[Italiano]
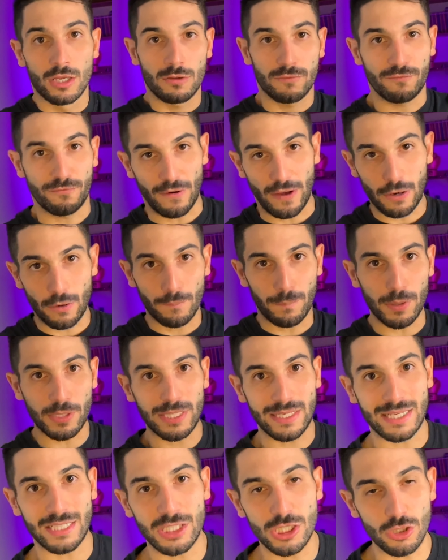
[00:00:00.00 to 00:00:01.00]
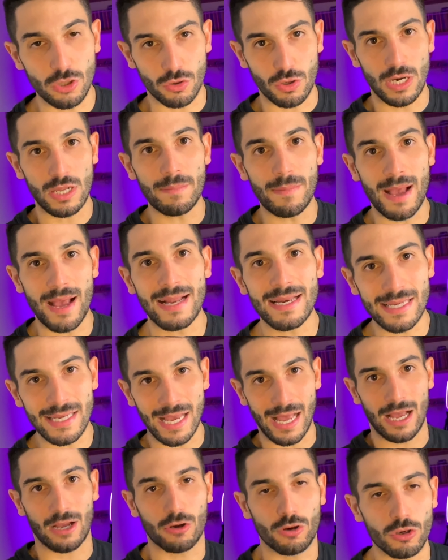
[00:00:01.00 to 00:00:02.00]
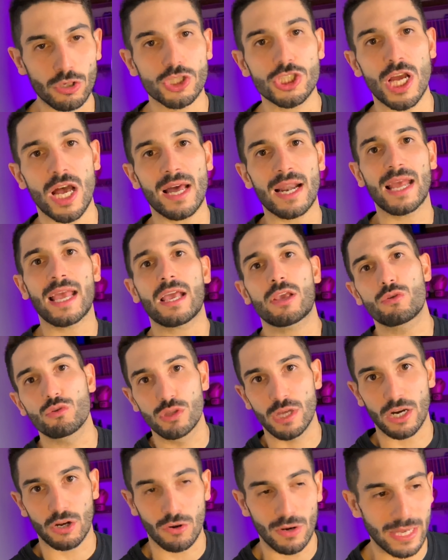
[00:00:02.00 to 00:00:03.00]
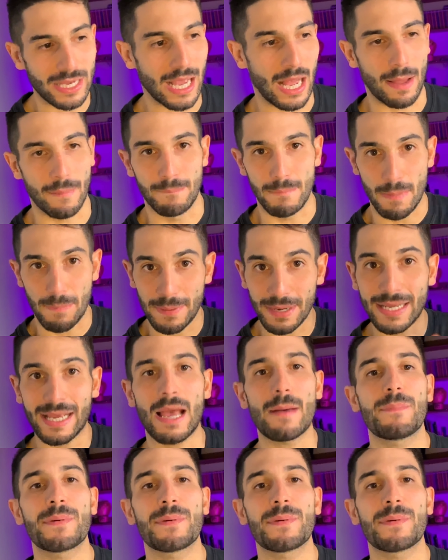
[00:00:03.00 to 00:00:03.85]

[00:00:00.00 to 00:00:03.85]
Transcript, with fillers: fare un po' di casino con le mani, accorciare e chiudere con le gambe. Perché?